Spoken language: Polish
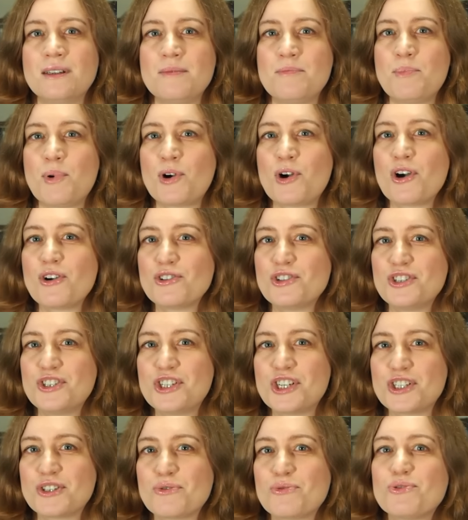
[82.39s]
y, pogodzić
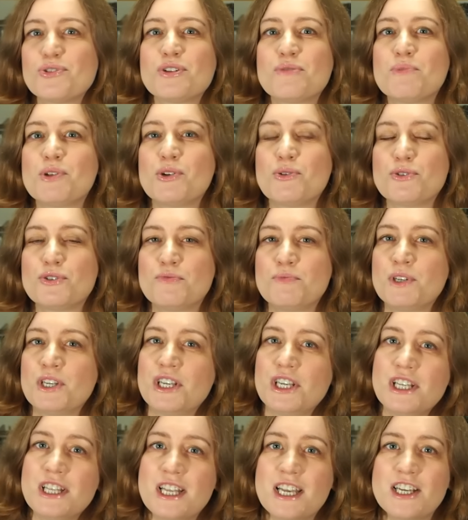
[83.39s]
się z różnymi
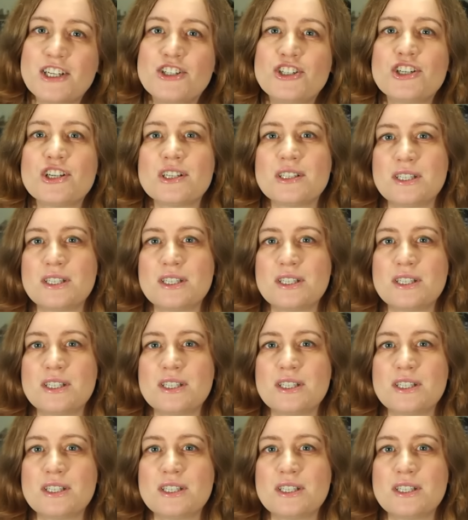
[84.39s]
ludźmi i też